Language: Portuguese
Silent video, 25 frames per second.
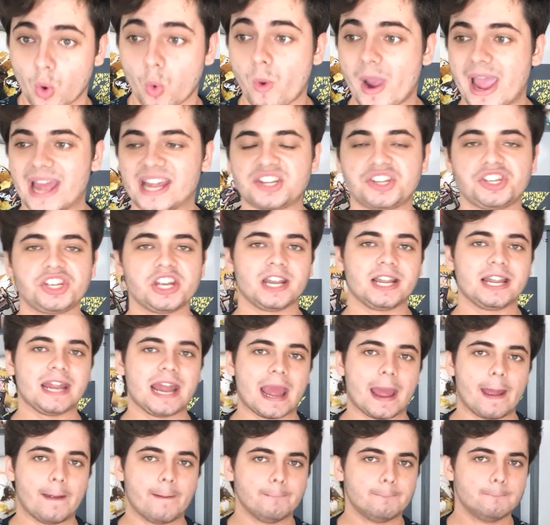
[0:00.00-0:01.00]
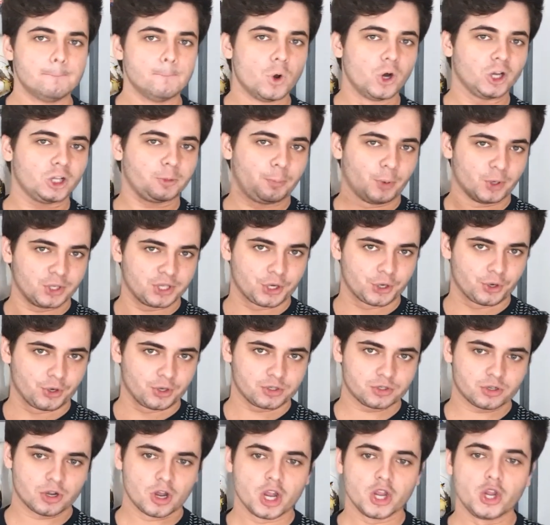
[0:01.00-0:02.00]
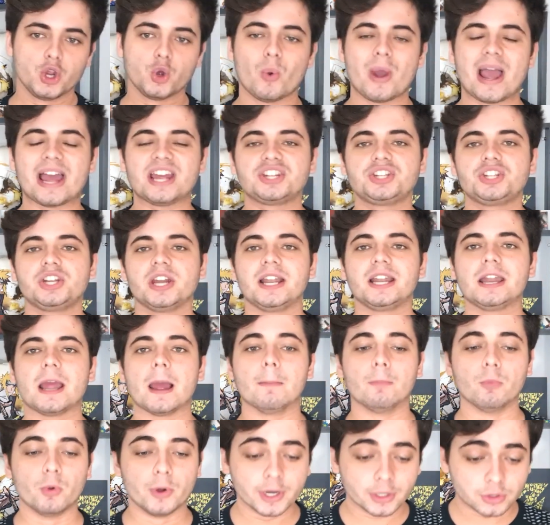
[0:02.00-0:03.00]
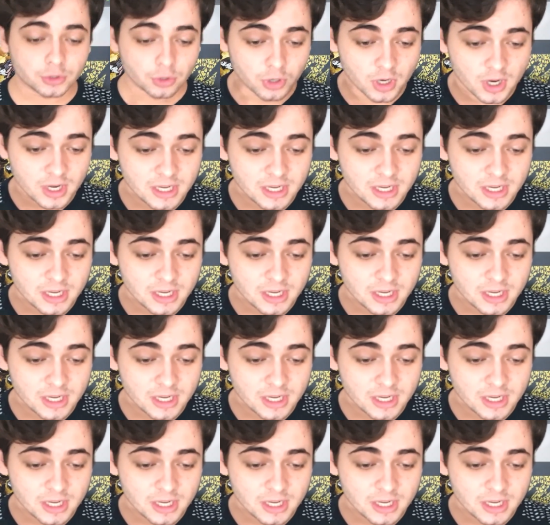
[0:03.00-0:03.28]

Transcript: o Ash, ele é muito poderoso e o Ash, ele é muito